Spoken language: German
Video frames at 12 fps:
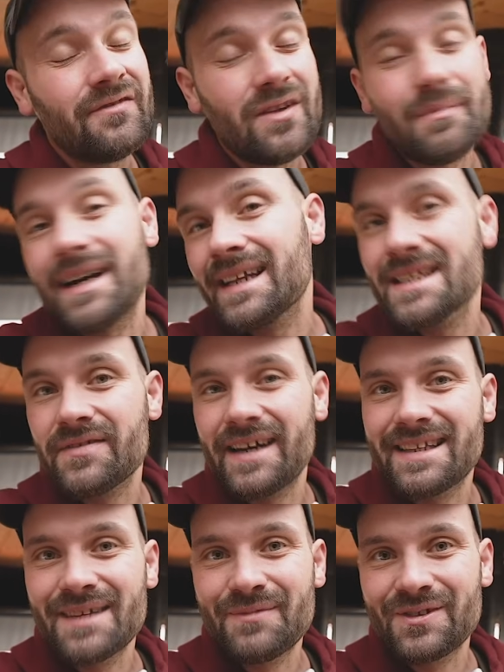Wir machen jetzt
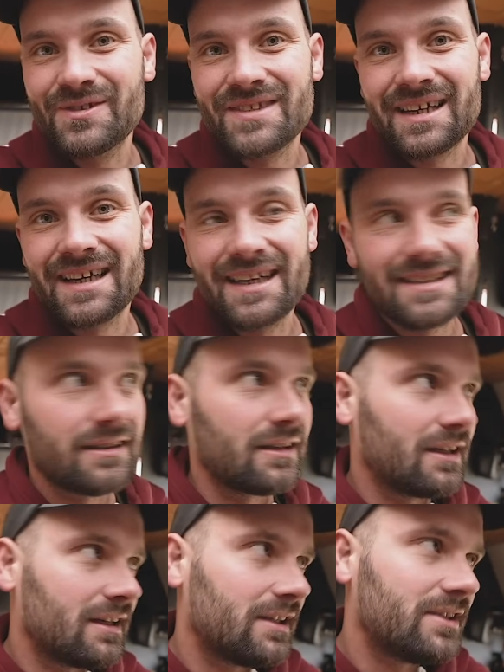weiter mit unserer Reise.
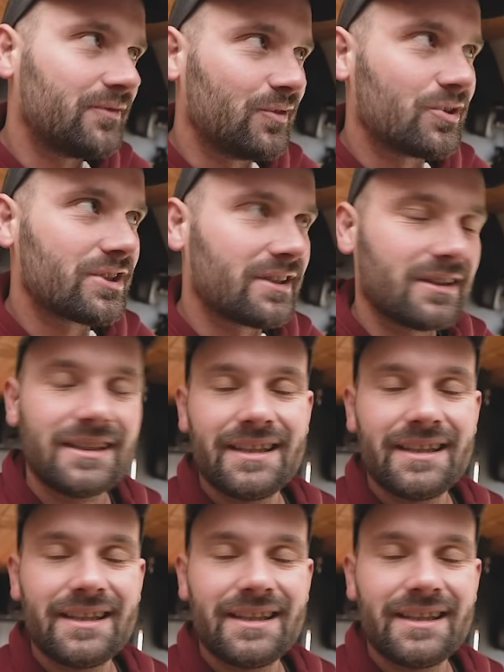Ich wünschte,